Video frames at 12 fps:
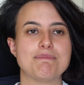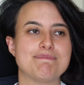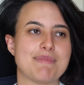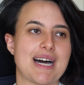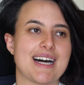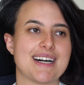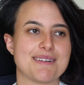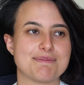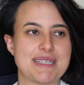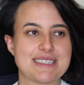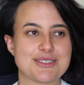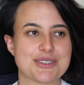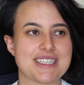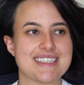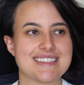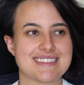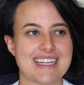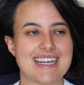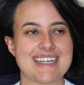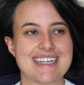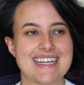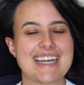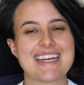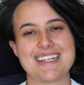ma penso che
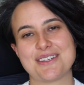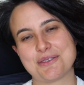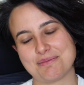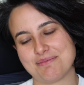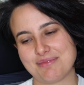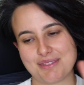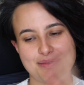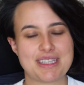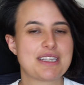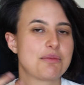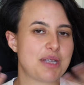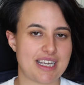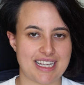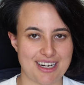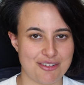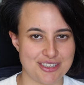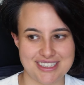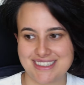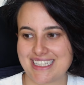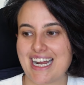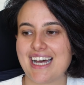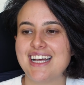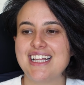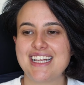sarà carino ditemi anche la
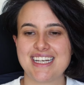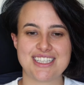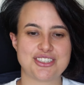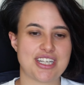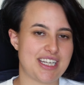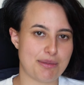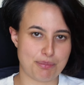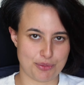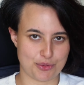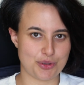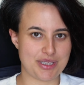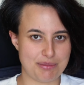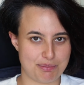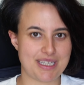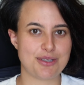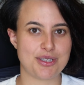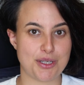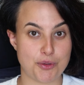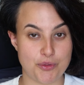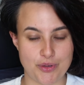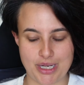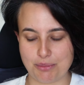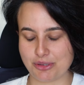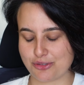vostra, leggervi appunto in periodi in cui
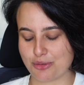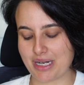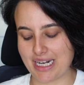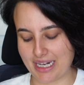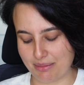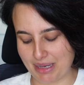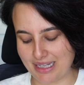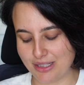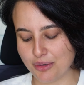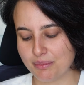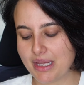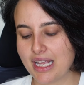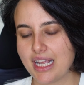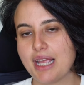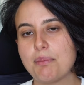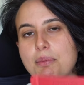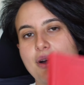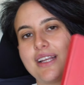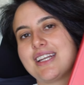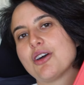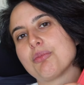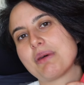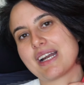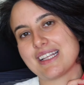ve ne posso parlare meglio. E poi ne
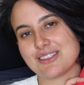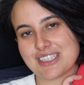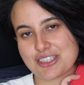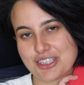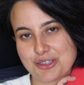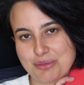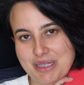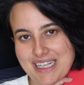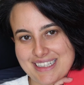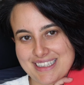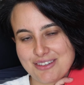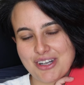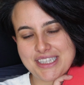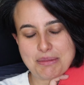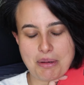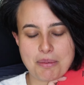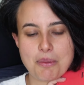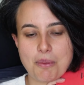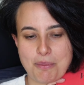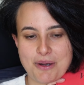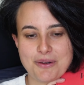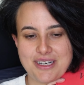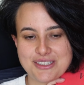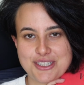ho parlato 600 miliardi di volte, ma prima o poi
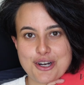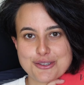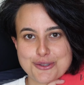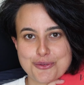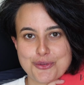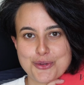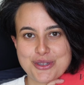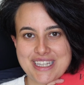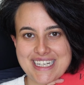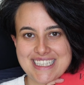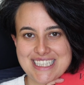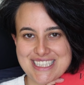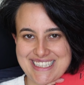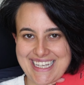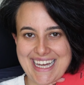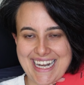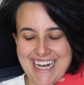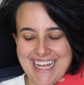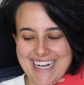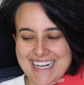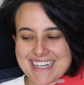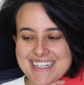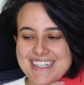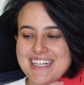lo leggerò su V13 di
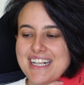Carrer,